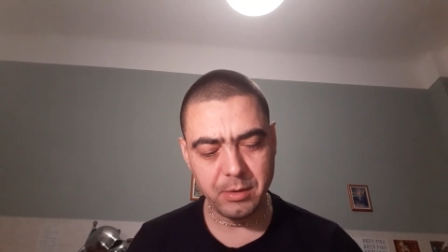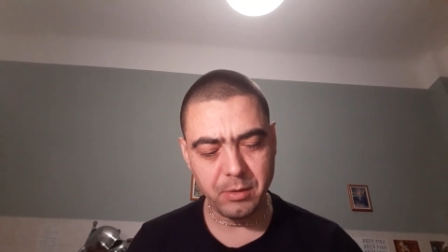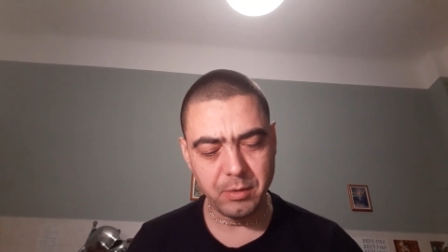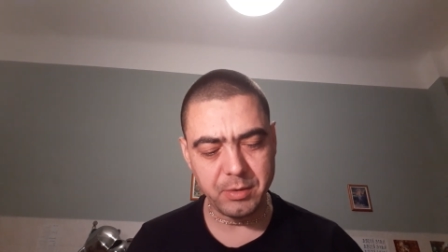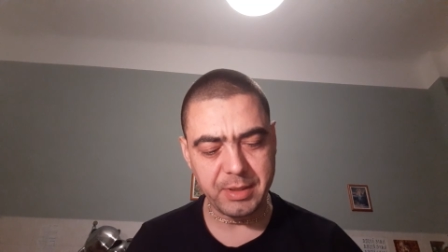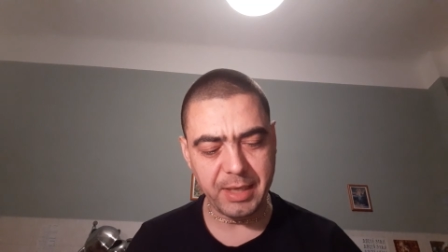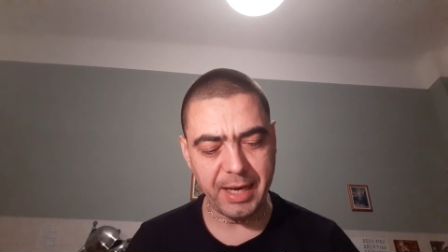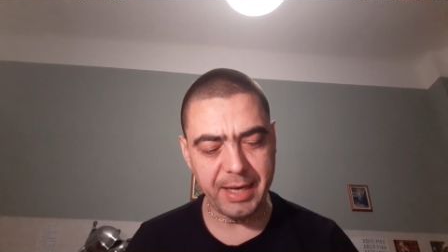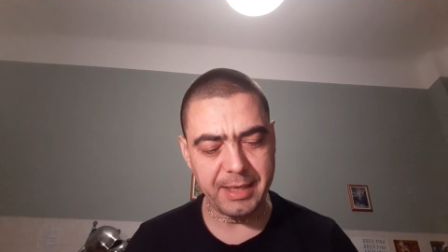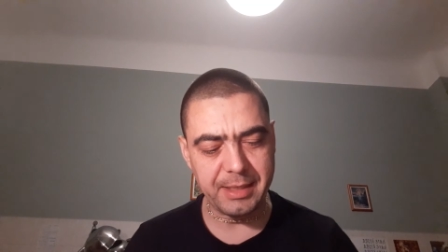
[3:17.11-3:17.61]

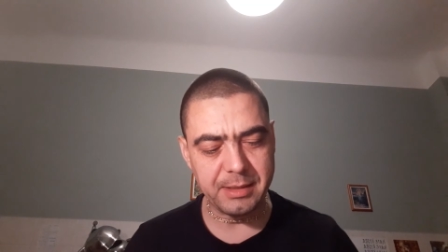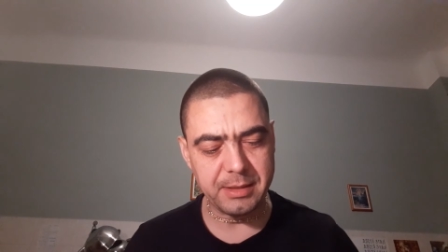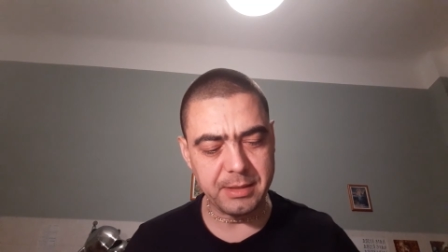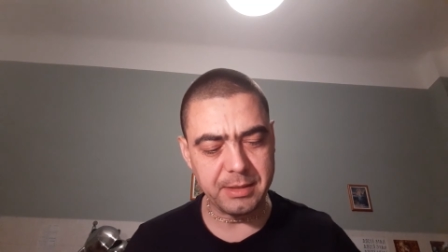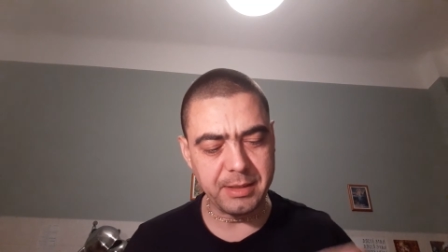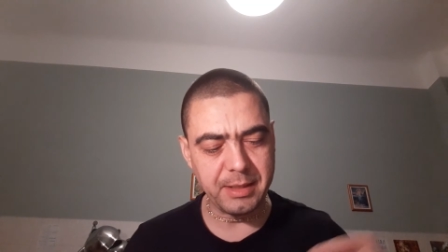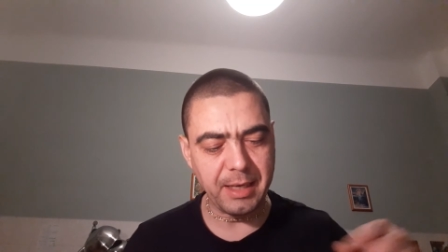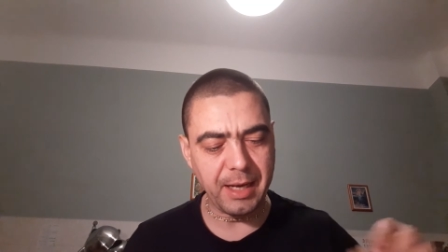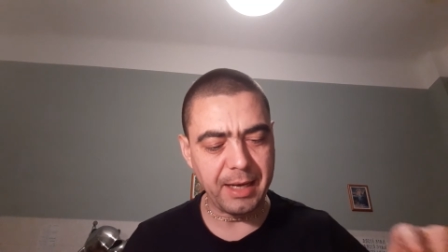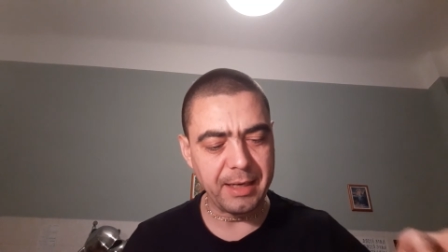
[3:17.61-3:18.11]
und eilte
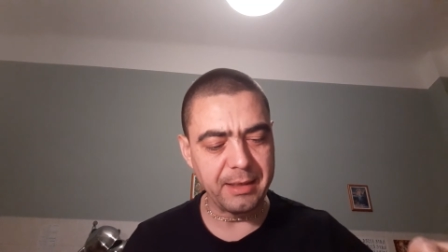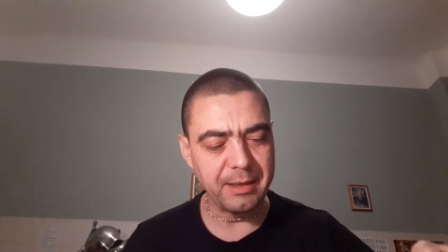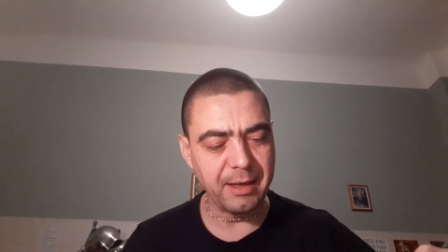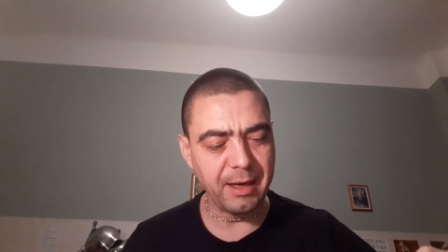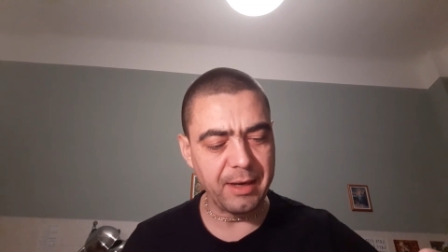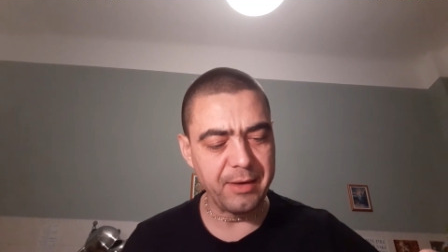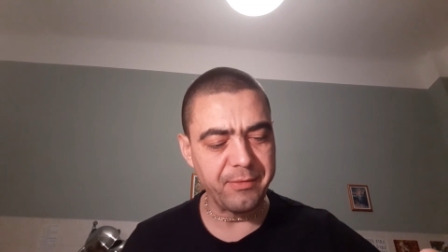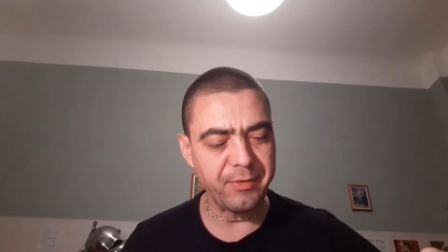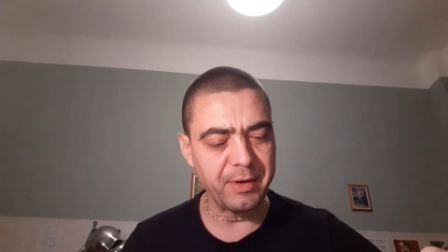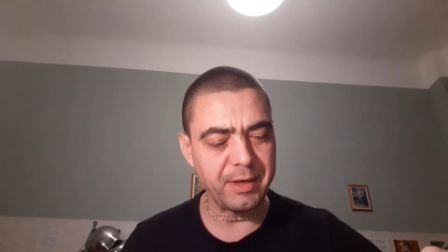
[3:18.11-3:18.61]
den
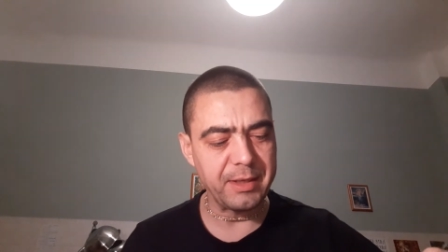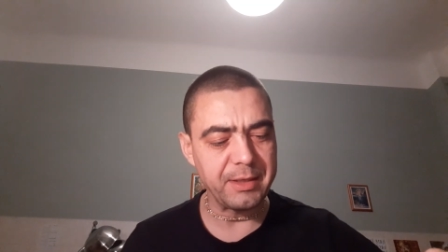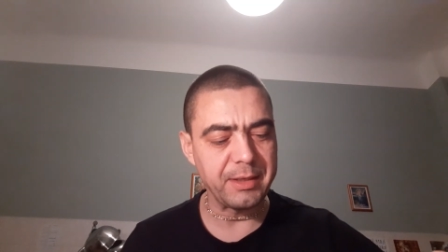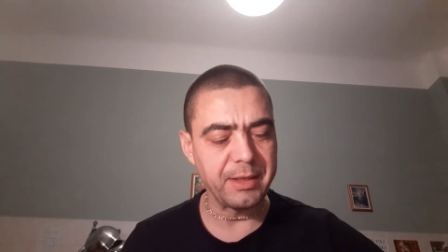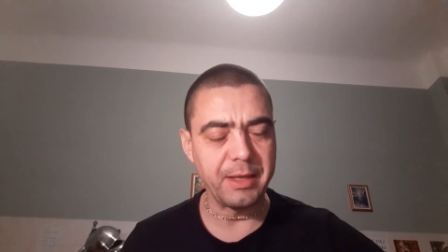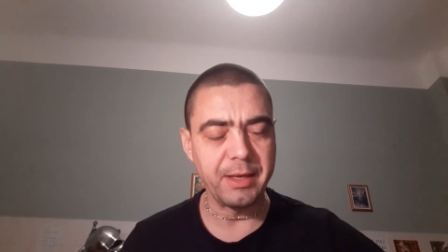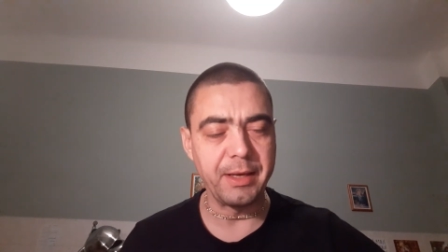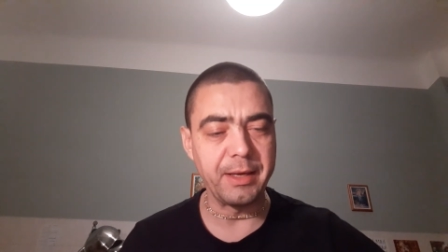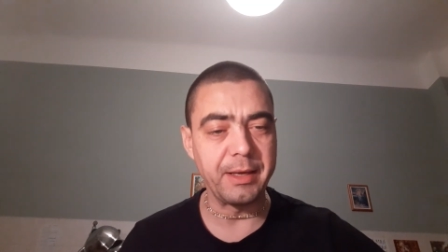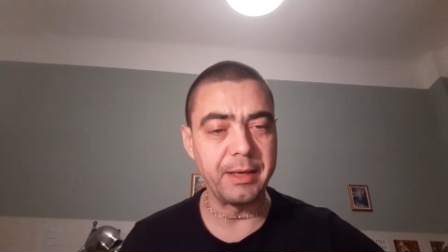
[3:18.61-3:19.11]
Angreifern
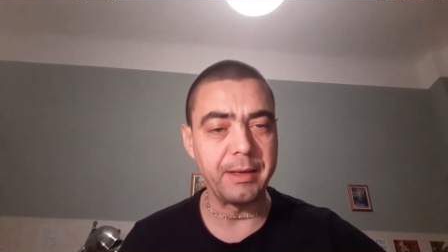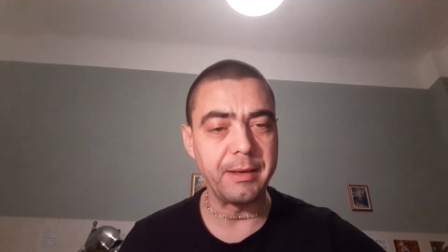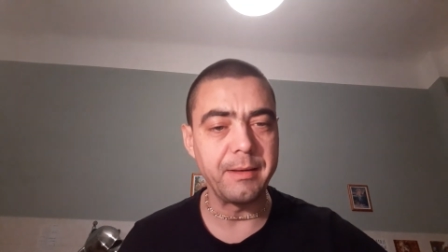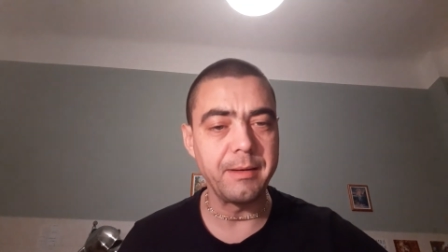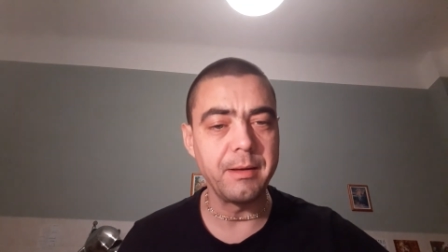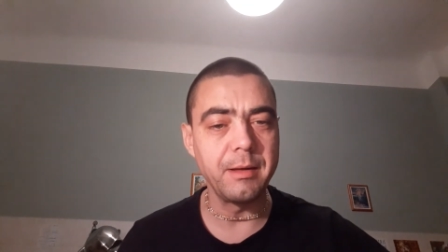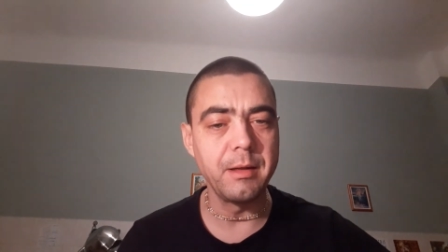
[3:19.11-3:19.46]
entgegen.